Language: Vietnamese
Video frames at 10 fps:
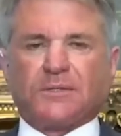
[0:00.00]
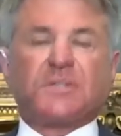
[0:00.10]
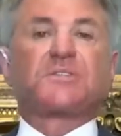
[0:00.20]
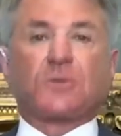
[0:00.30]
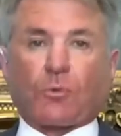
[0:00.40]

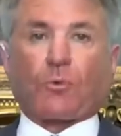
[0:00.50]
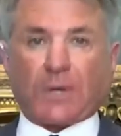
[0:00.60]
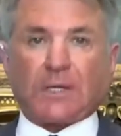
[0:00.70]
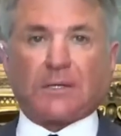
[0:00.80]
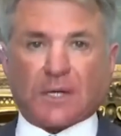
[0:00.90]
và nói
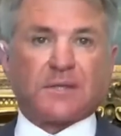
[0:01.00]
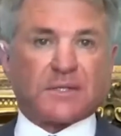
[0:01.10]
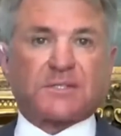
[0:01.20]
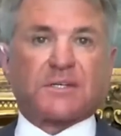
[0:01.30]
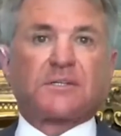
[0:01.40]
rằng nó
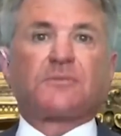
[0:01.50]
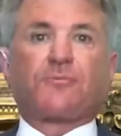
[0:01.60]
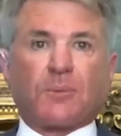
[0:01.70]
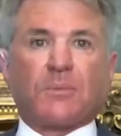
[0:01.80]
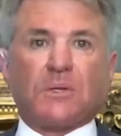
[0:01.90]
đã gửi
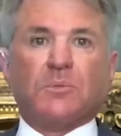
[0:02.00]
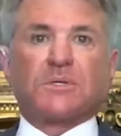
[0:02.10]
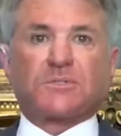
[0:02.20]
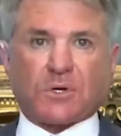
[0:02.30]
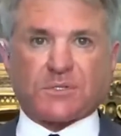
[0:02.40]
một thông
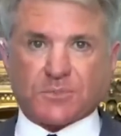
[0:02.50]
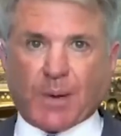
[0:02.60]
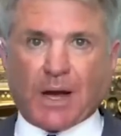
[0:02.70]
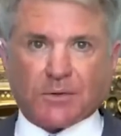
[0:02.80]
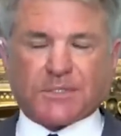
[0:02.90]
điệp sai.